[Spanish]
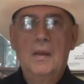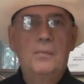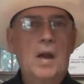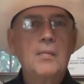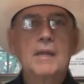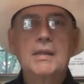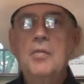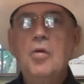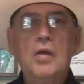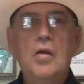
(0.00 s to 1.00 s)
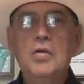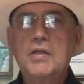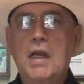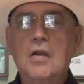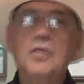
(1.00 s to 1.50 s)
Pragmatismo que no es
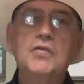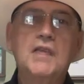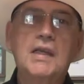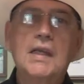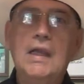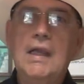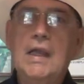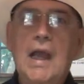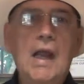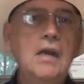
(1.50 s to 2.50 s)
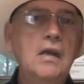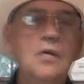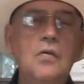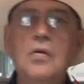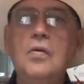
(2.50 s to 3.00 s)
otra cosa que
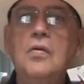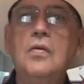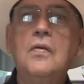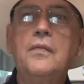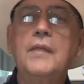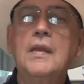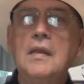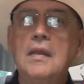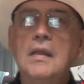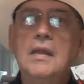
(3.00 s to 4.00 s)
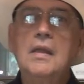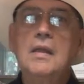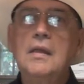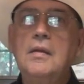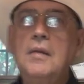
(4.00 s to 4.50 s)
cálculo,
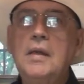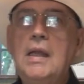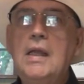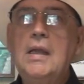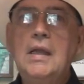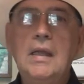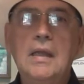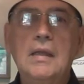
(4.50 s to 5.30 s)
eh,